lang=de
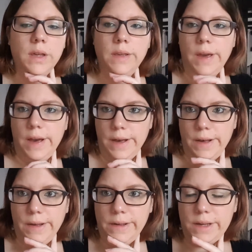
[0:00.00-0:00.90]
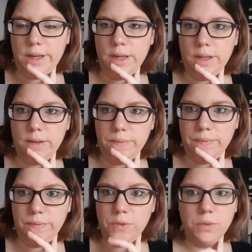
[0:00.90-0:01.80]
Ja,
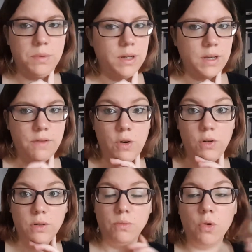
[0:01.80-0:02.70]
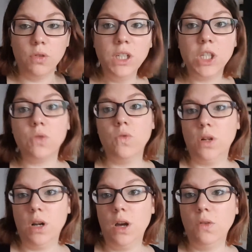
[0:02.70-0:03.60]
ähm, Dominik war heute Morgen nicht gut
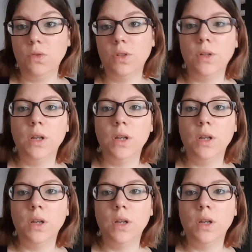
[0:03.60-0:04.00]
gelaunt.